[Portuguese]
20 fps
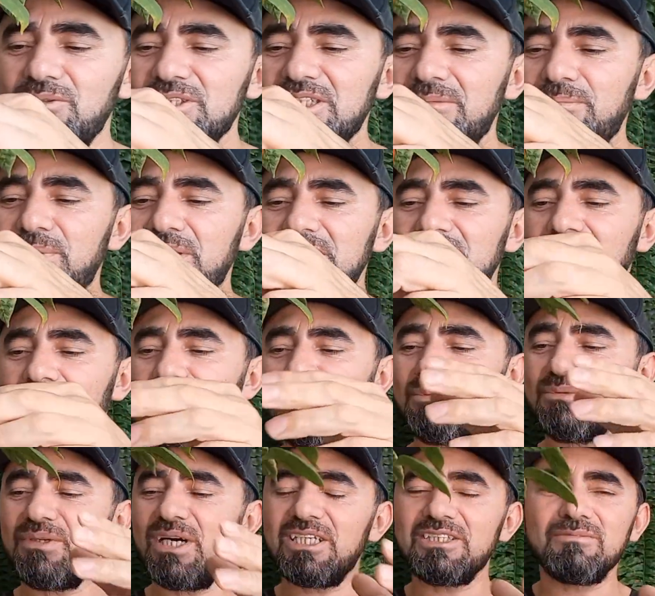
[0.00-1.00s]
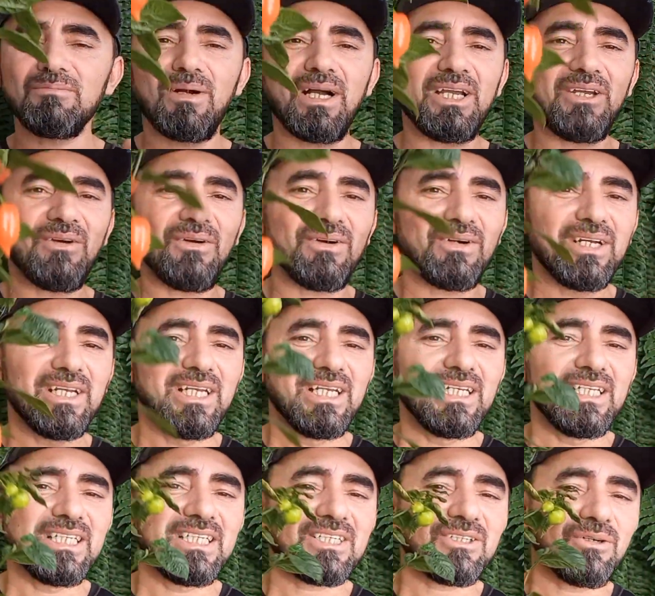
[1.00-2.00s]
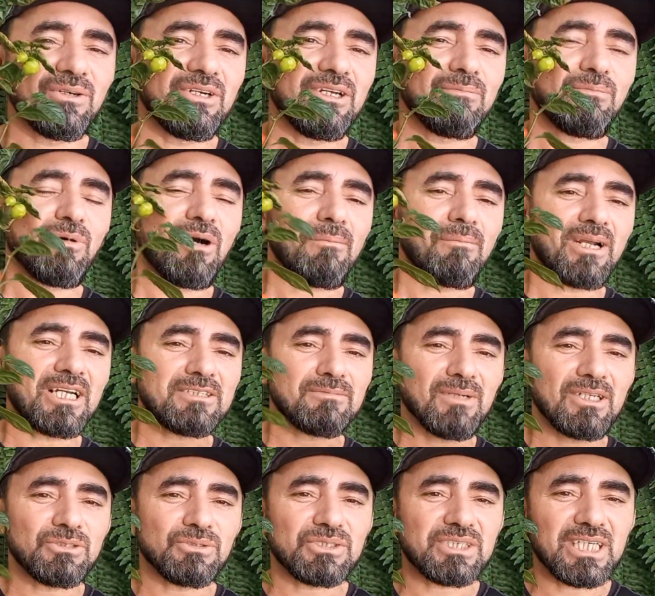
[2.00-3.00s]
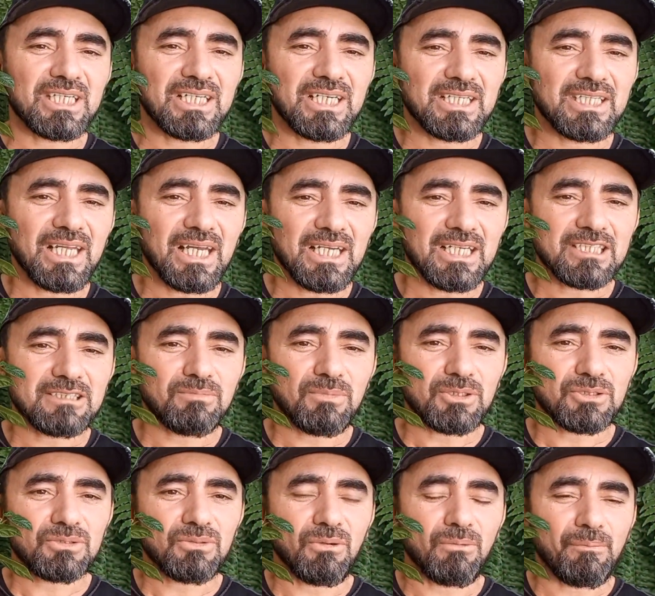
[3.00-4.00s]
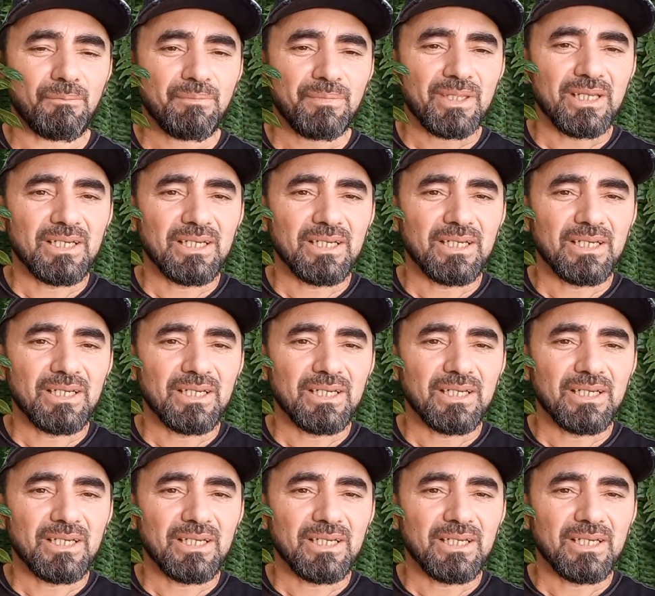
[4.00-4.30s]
você plantar para um vaso maior e correr para o abraço. Mas o segredo é esse, pessoal.